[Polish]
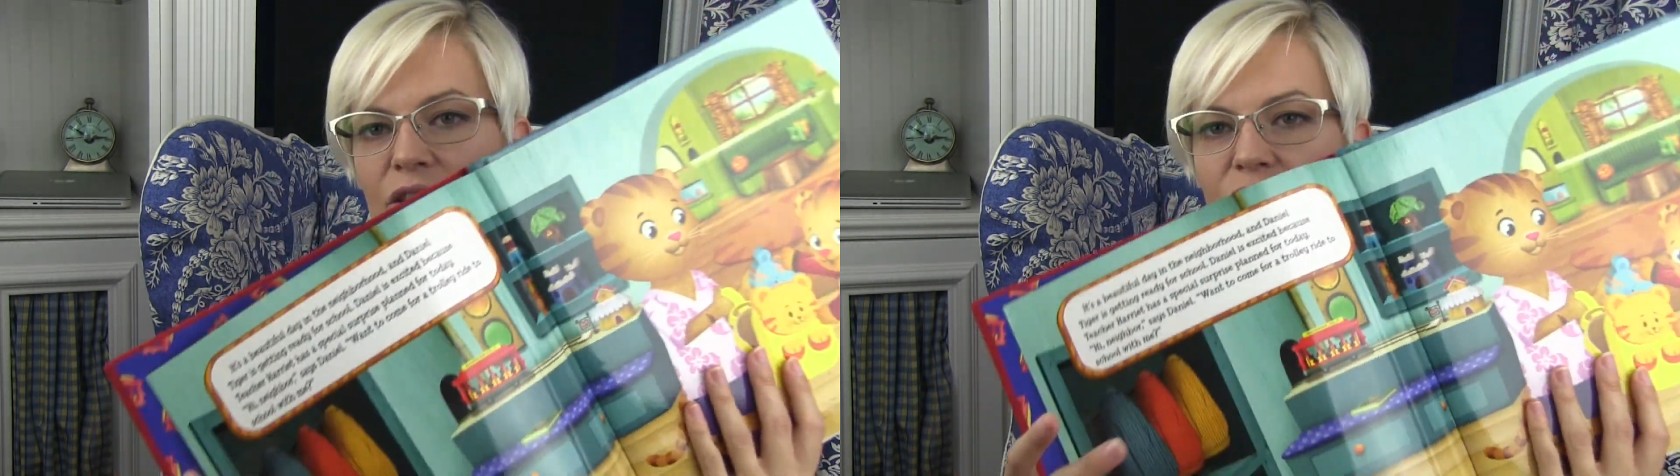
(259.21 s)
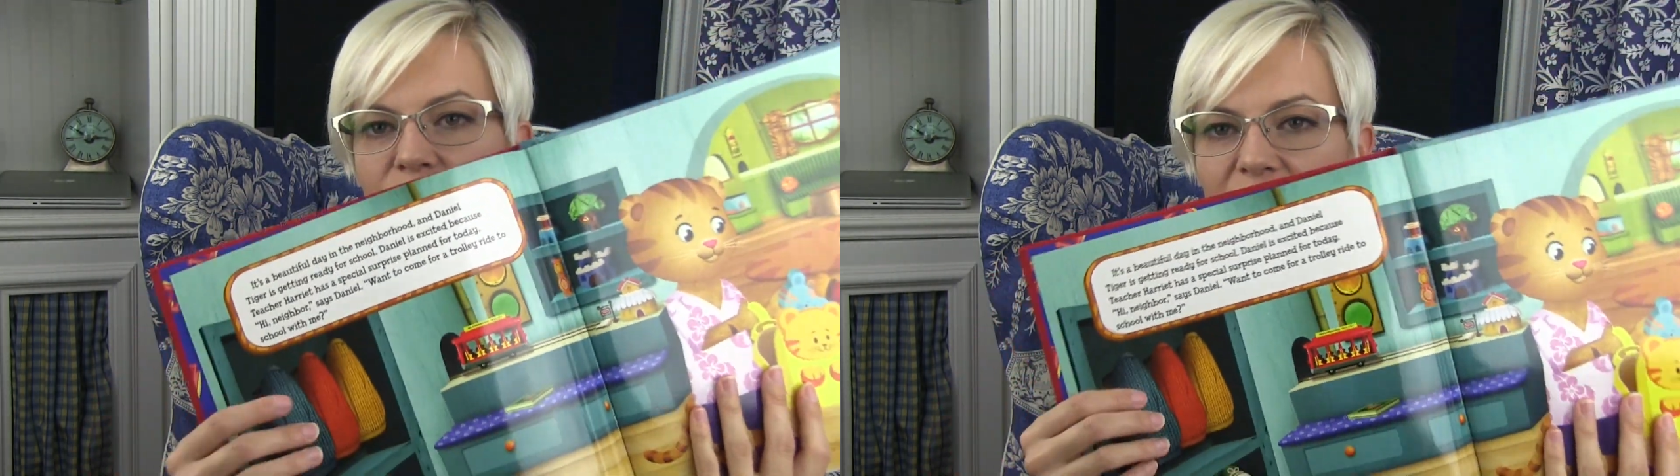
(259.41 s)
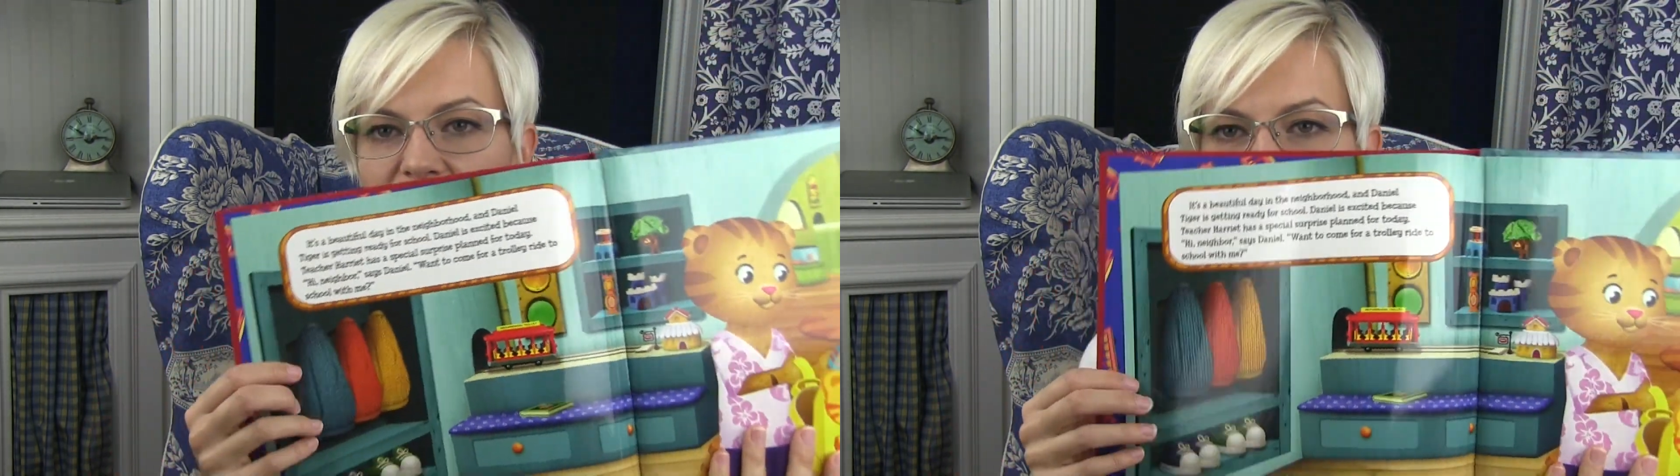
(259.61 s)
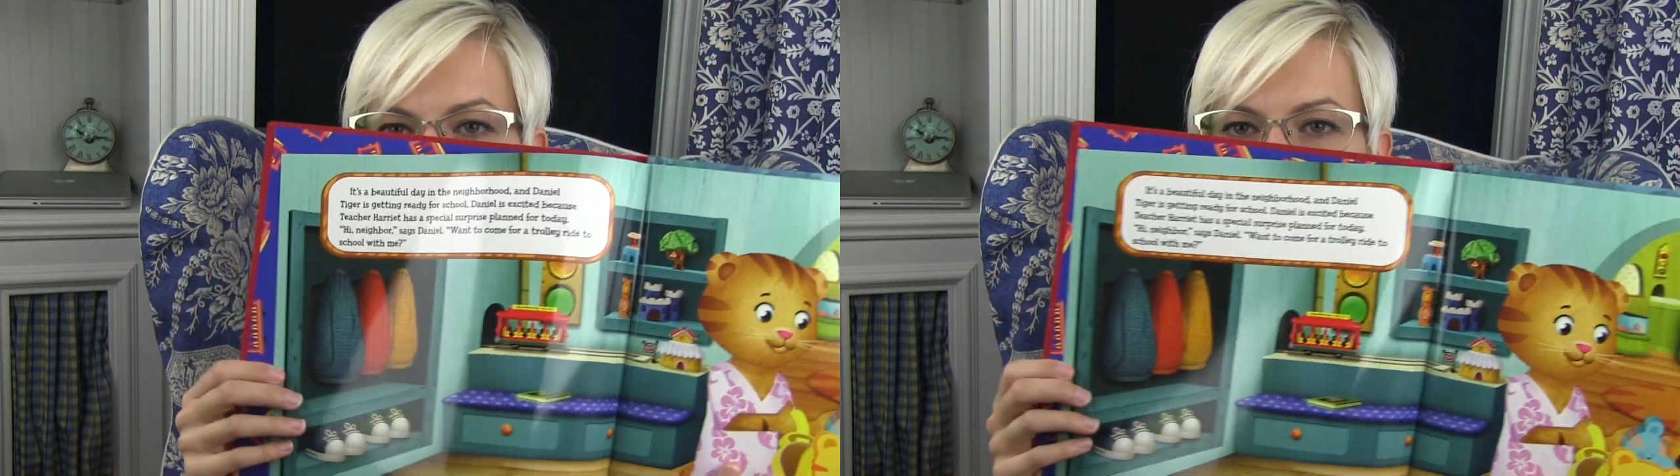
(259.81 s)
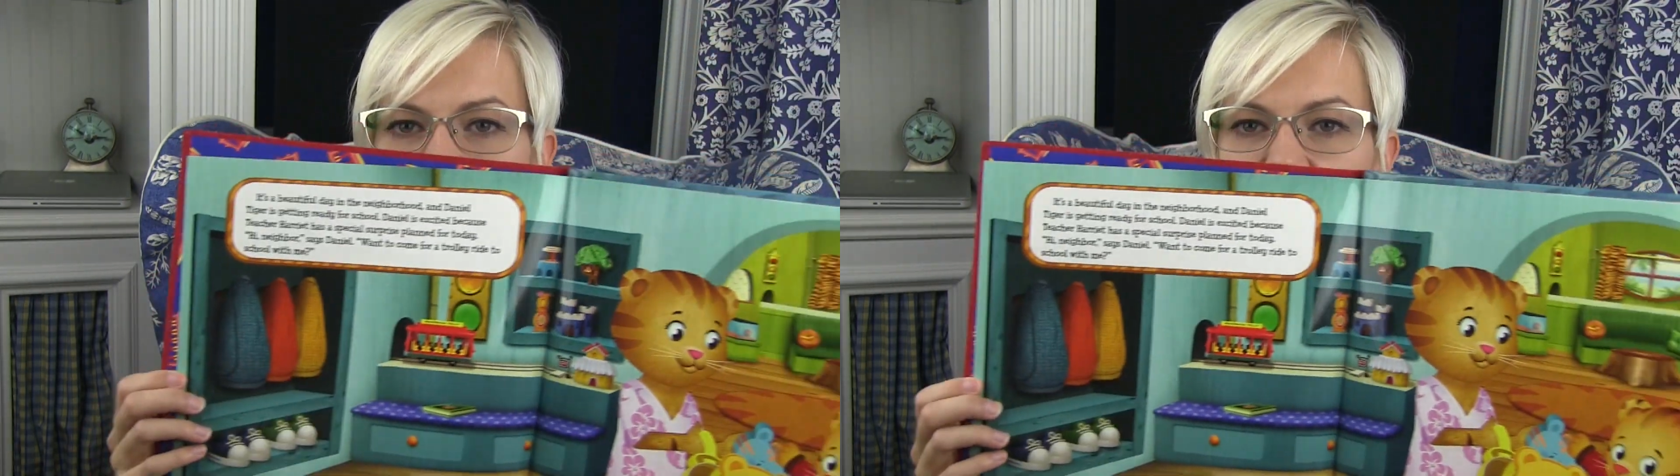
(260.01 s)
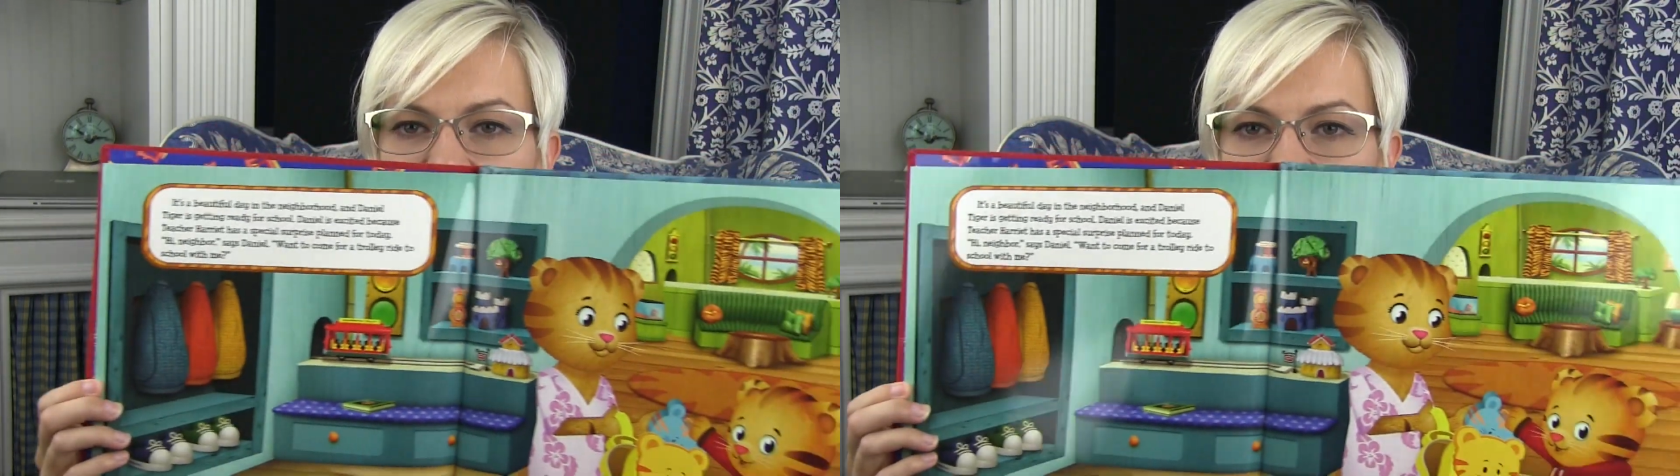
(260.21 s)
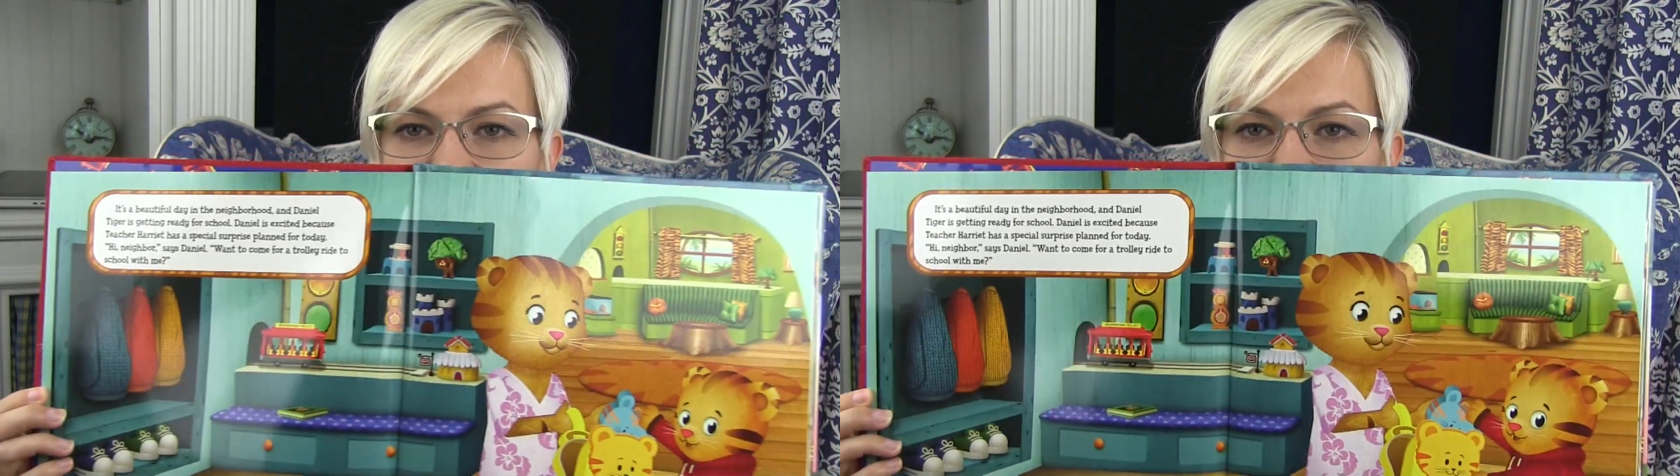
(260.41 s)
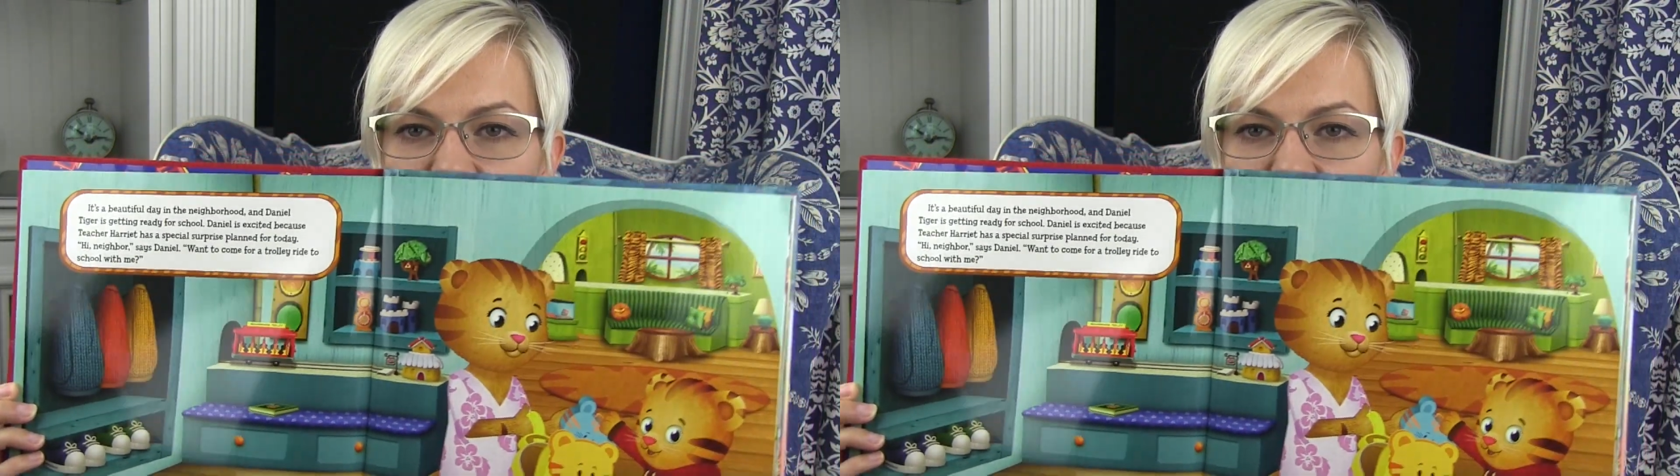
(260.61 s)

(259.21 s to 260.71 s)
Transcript: że są takie duże, ładne,